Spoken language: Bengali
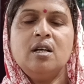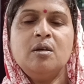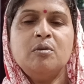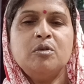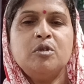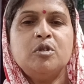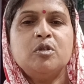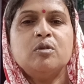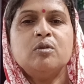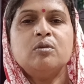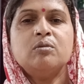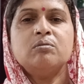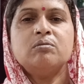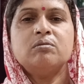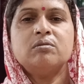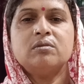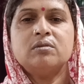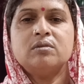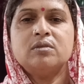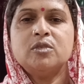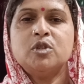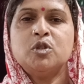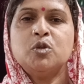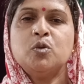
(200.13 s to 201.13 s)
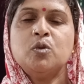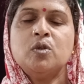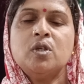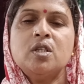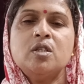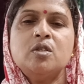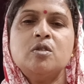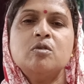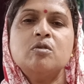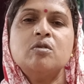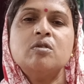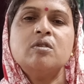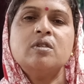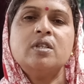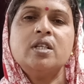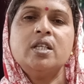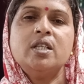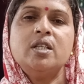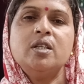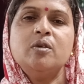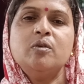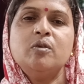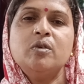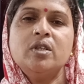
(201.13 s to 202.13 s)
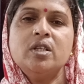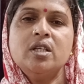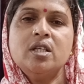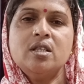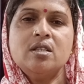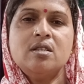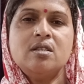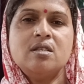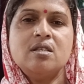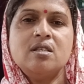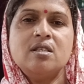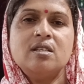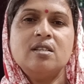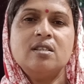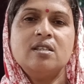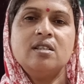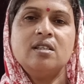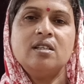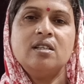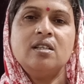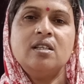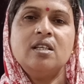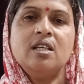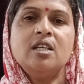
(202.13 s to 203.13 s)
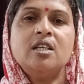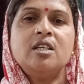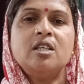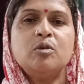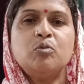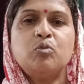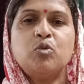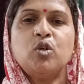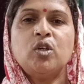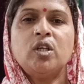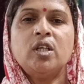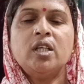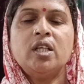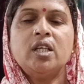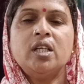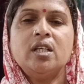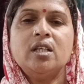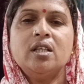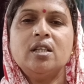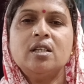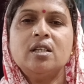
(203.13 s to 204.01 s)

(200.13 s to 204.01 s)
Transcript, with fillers: আমি তো শোনার জন্য রেডি হয়ে আছি কে কি বলে